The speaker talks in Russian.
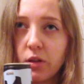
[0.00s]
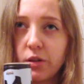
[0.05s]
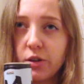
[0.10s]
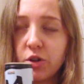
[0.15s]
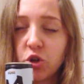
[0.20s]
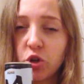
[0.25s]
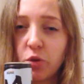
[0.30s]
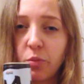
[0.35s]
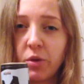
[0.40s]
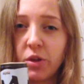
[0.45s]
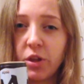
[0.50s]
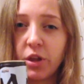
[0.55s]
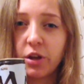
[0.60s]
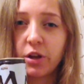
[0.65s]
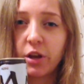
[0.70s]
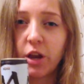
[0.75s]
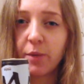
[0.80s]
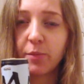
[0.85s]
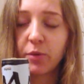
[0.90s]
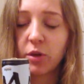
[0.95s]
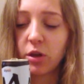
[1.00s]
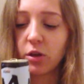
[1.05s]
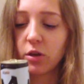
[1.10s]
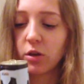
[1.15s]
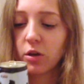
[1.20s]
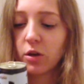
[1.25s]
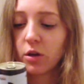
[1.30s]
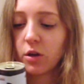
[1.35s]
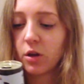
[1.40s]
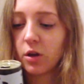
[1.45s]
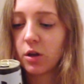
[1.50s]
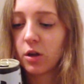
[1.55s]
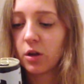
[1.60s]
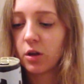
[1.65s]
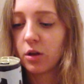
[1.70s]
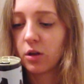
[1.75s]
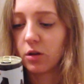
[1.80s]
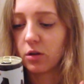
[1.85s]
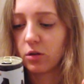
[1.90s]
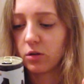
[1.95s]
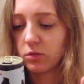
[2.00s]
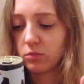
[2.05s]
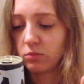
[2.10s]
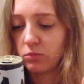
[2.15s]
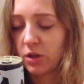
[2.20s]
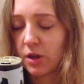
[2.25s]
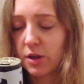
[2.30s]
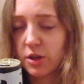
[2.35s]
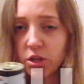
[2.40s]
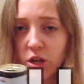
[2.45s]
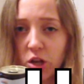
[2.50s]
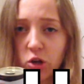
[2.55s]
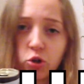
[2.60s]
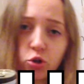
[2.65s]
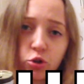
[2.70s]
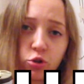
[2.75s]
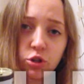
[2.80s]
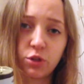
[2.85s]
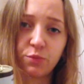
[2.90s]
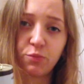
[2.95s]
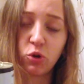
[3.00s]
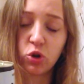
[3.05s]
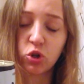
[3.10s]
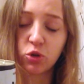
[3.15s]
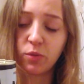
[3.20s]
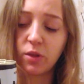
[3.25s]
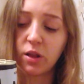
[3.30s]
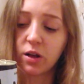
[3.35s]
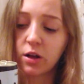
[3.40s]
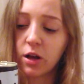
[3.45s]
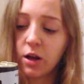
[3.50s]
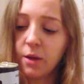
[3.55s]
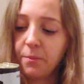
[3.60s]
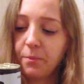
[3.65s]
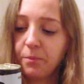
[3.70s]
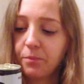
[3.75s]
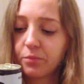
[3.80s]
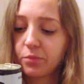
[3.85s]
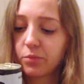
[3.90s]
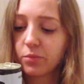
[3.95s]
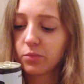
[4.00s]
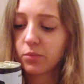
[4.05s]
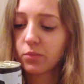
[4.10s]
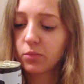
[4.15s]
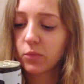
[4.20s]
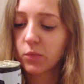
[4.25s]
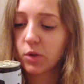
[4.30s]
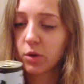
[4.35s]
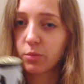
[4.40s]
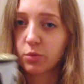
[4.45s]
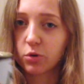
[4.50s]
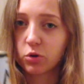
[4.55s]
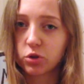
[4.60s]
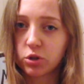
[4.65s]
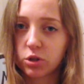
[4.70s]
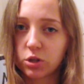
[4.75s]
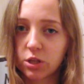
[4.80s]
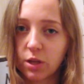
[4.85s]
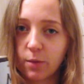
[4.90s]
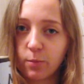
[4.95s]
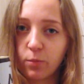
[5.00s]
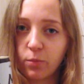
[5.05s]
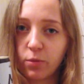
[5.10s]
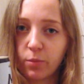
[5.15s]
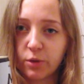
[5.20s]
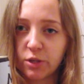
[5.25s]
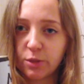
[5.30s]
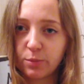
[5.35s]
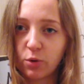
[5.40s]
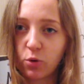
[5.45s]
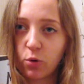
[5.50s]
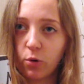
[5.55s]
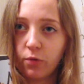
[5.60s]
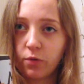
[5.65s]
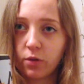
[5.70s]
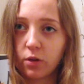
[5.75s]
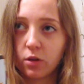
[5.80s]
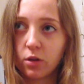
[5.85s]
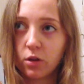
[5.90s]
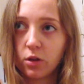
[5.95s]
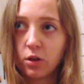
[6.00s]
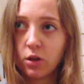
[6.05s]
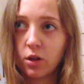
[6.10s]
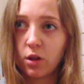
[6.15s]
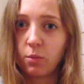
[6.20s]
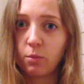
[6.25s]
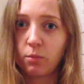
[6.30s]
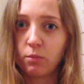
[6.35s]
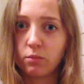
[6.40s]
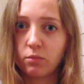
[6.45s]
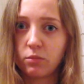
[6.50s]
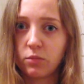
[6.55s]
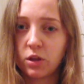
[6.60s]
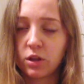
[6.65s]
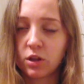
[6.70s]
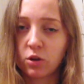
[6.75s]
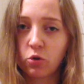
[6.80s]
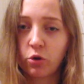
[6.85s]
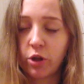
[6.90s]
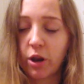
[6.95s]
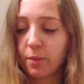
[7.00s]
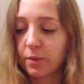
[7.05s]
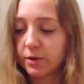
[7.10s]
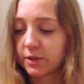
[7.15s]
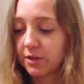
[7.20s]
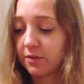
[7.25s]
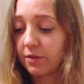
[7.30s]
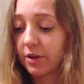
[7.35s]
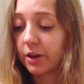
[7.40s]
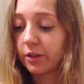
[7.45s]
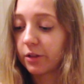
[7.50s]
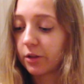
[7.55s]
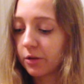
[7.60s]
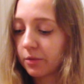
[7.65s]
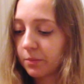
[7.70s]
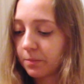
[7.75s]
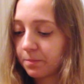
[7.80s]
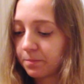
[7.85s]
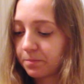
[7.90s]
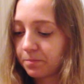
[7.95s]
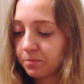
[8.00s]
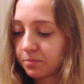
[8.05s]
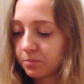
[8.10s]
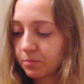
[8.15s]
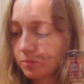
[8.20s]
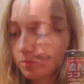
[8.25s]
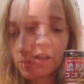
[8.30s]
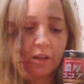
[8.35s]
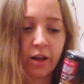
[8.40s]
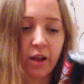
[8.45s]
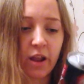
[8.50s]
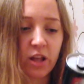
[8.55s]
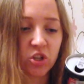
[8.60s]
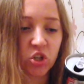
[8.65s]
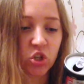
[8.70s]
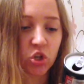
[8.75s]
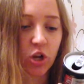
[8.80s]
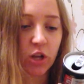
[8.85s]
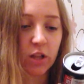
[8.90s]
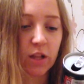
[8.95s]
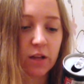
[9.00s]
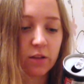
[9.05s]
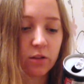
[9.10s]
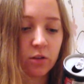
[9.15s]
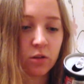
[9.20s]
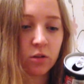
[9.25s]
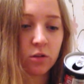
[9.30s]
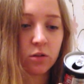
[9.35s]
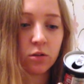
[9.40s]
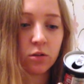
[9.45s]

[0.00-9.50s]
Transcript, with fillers: еще менее крепкий, Э, я не скажу, что здесь больше молока, просто сам по себе кофе не такой крепко заваренный. Горячий шоколад,